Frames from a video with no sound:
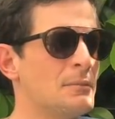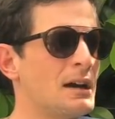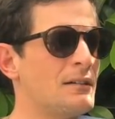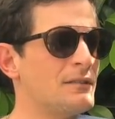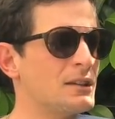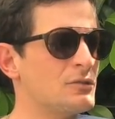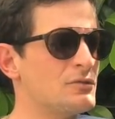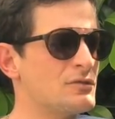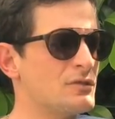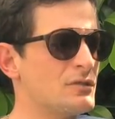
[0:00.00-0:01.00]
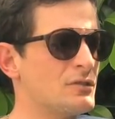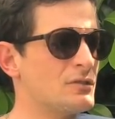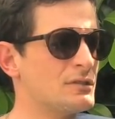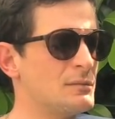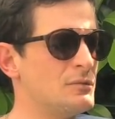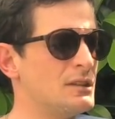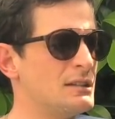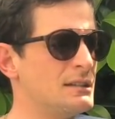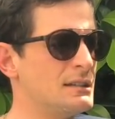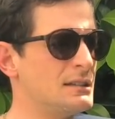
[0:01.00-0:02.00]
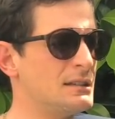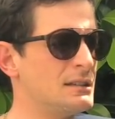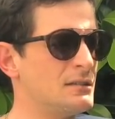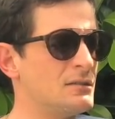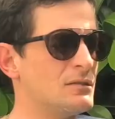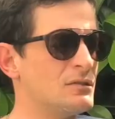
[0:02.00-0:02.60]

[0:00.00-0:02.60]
par un virus en début d'année. Et